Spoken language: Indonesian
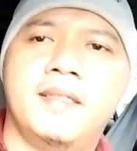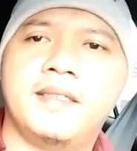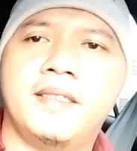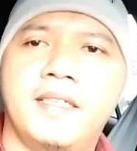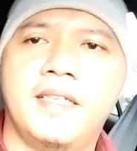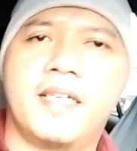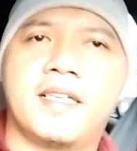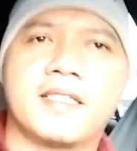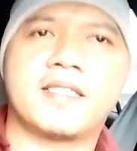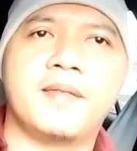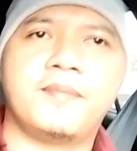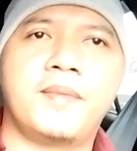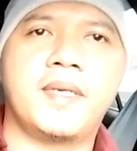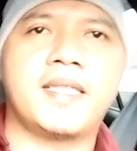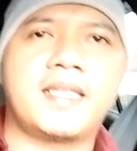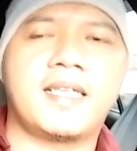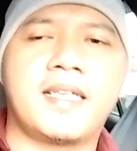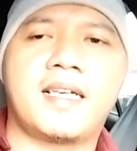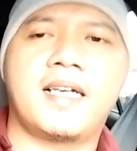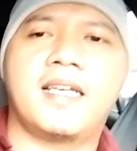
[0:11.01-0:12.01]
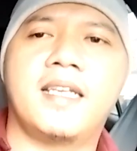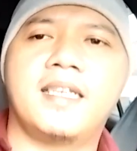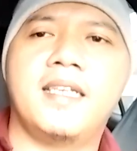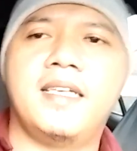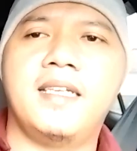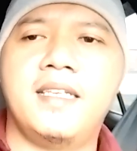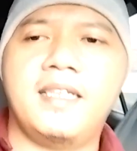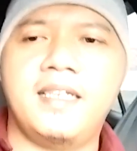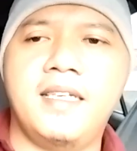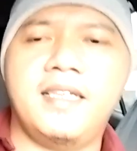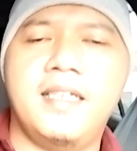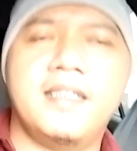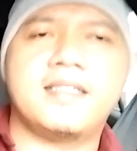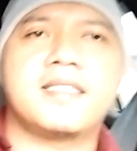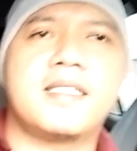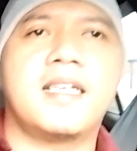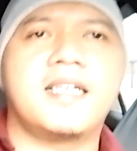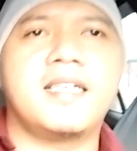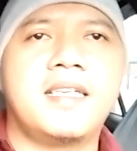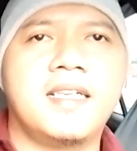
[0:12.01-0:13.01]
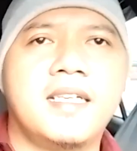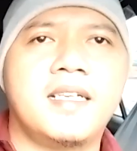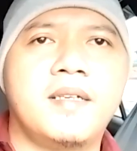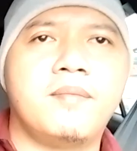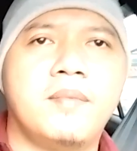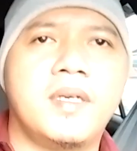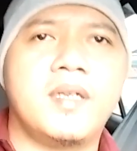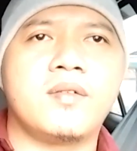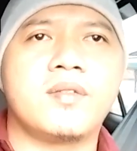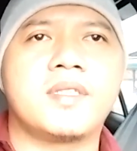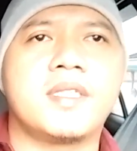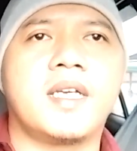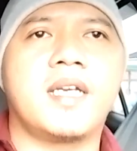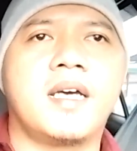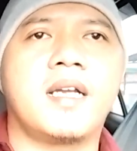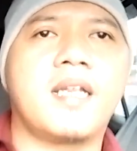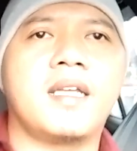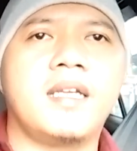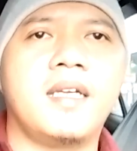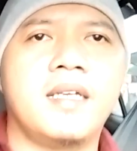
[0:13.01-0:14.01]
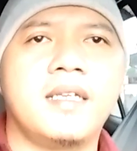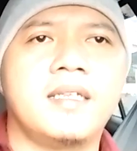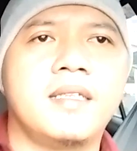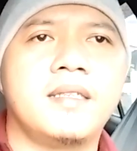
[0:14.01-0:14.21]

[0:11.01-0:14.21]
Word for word: Di kesempatan kali ini saya mau sharing